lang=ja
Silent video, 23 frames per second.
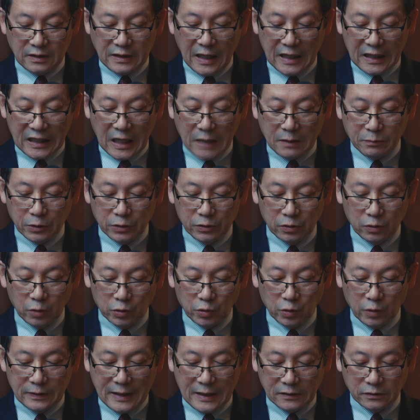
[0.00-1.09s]
高ぶる
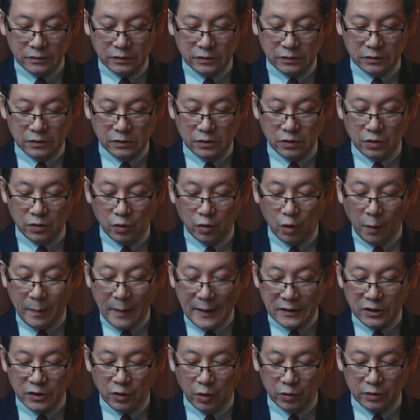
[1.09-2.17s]
ことなく、
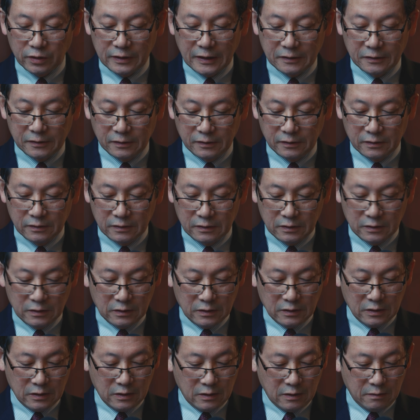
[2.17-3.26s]
ロバに乗ってくる。
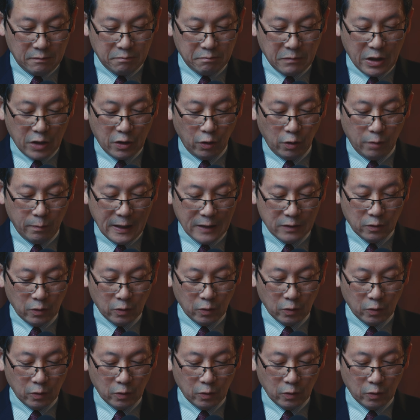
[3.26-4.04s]
メロバ